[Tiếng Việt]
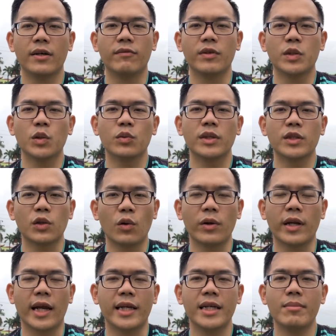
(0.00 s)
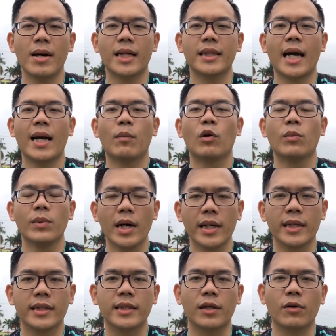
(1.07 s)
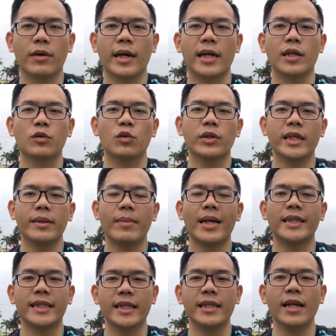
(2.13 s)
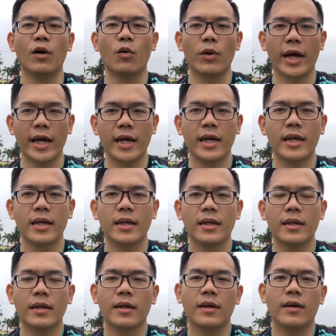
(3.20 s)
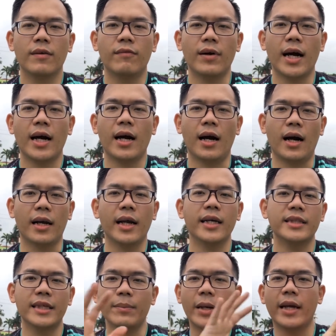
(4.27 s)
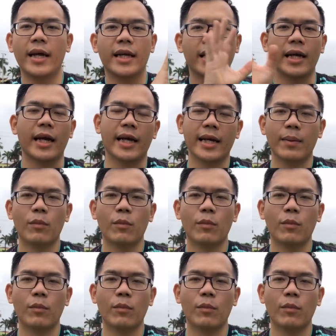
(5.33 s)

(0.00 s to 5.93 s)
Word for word: Ví dụ như tôi là đi Bata 40 thì con này là tôi đi 39 là ok. Và ở đây trên màn hình này anh em